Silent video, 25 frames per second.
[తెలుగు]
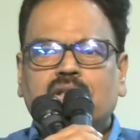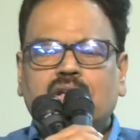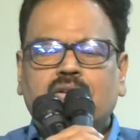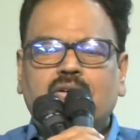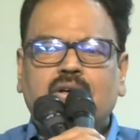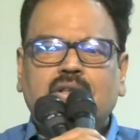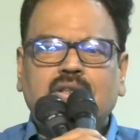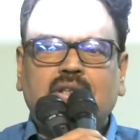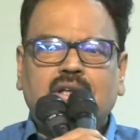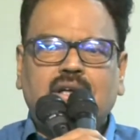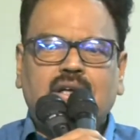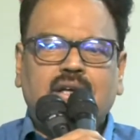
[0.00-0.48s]

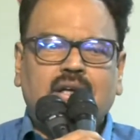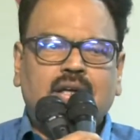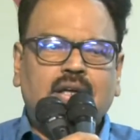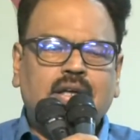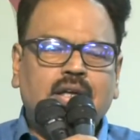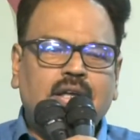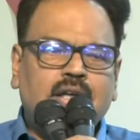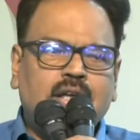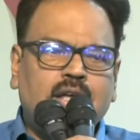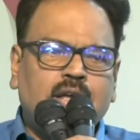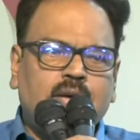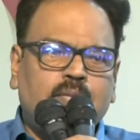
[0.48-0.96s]
తర్వాత
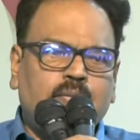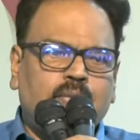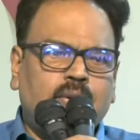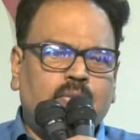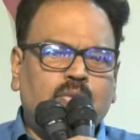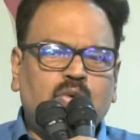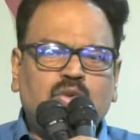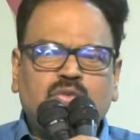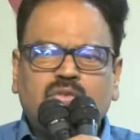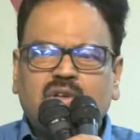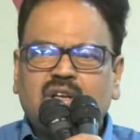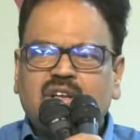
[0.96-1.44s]

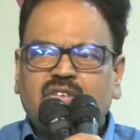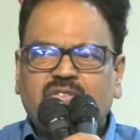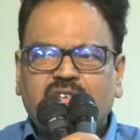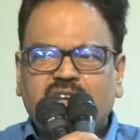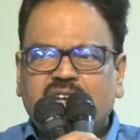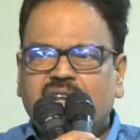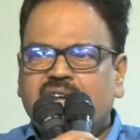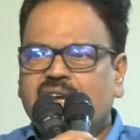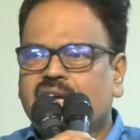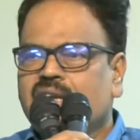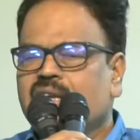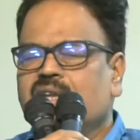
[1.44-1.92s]
ప్రభుత్వానికి
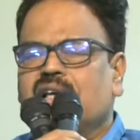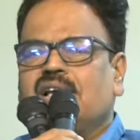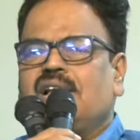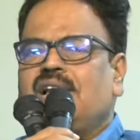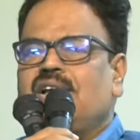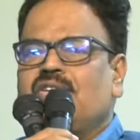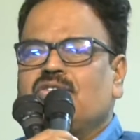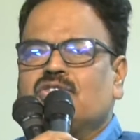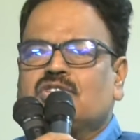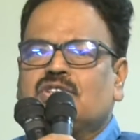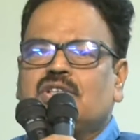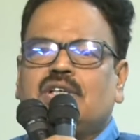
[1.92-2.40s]
వేరే ఎన్నికల
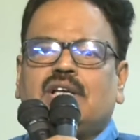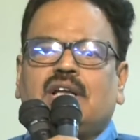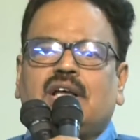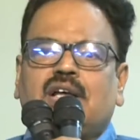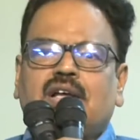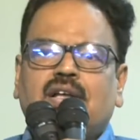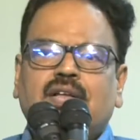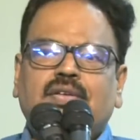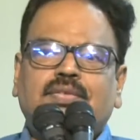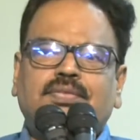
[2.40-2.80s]
అవసరంలా